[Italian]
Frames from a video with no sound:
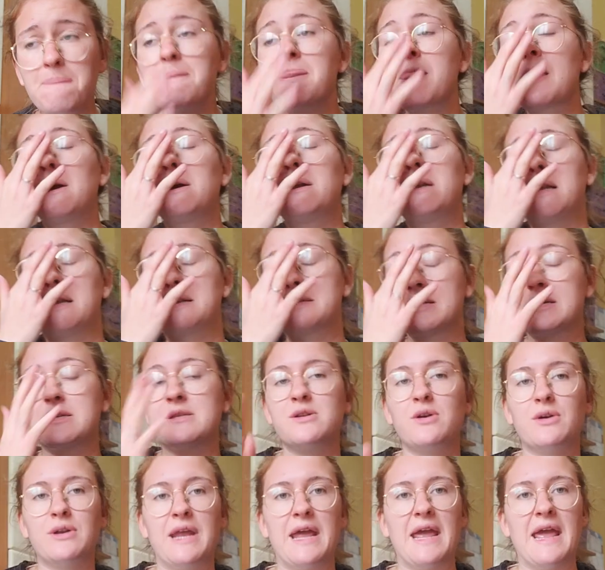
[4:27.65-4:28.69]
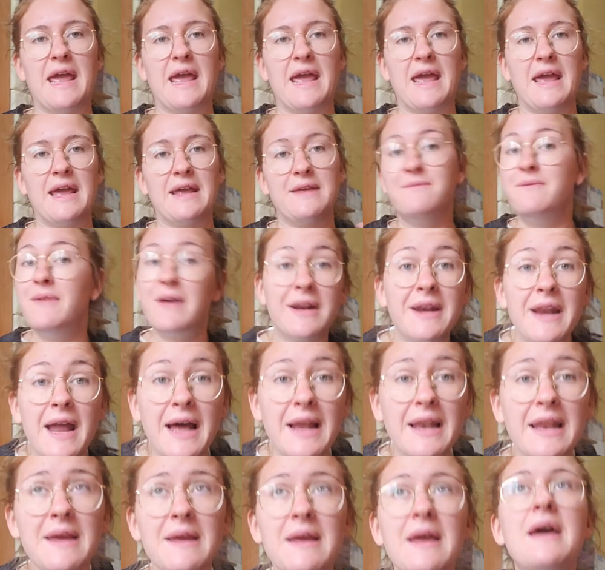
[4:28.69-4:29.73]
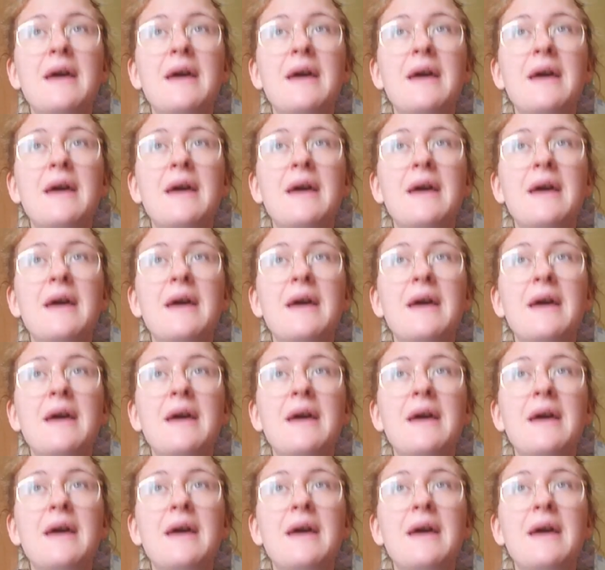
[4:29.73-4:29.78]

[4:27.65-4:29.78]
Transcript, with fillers: mm, la sessione invernale,